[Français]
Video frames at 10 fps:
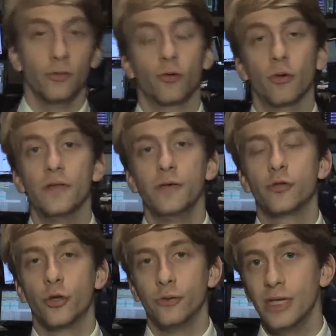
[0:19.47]
Donc on l'a dit
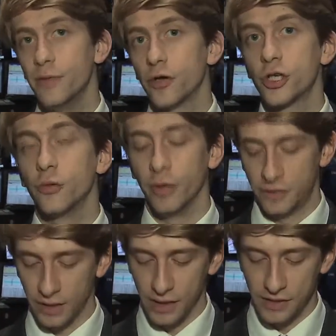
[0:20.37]
aujourd'hui, les marchés ont
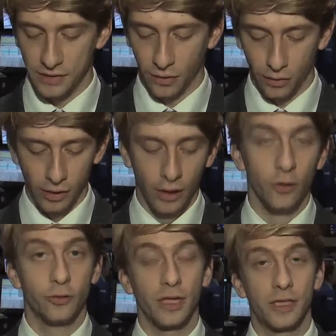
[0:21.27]
été hésitants.
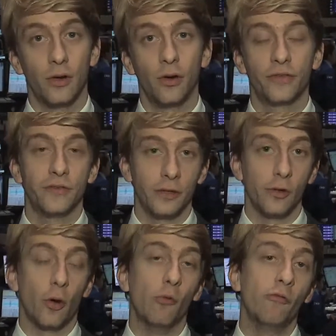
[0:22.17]
Le CAC 40 a
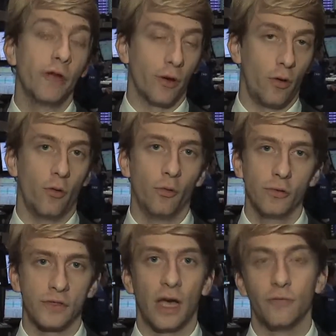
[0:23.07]
d'ailleurs ouvert en
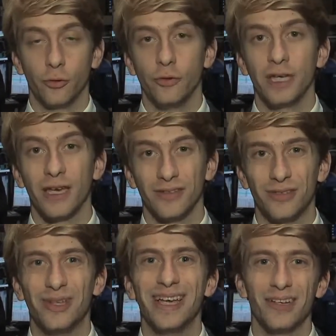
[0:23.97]
hausse avant de,
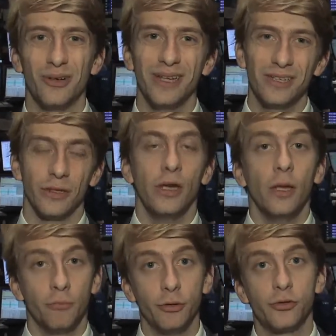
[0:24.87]
dégringoler,
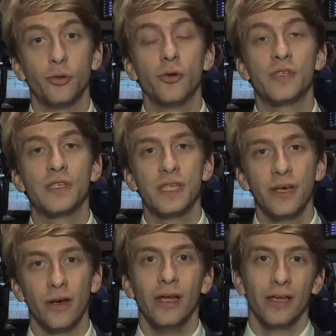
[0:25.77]
puis de se
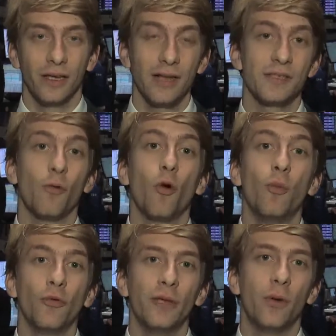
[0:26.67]
ressaisir grâce au
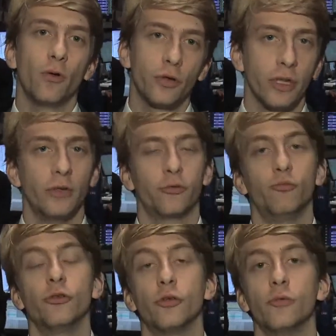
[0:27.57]
rebond des banques et dans
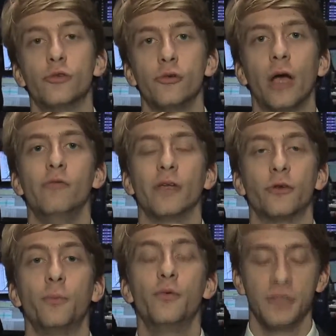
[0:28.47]
une moindre mesure à
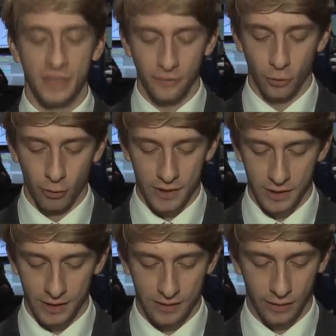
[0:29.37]
l'ouverture positive de Wall
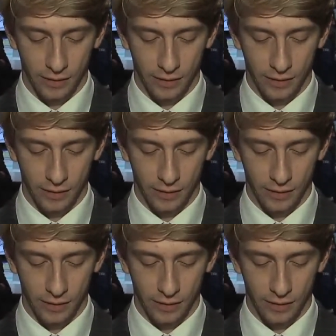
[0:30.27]
Street.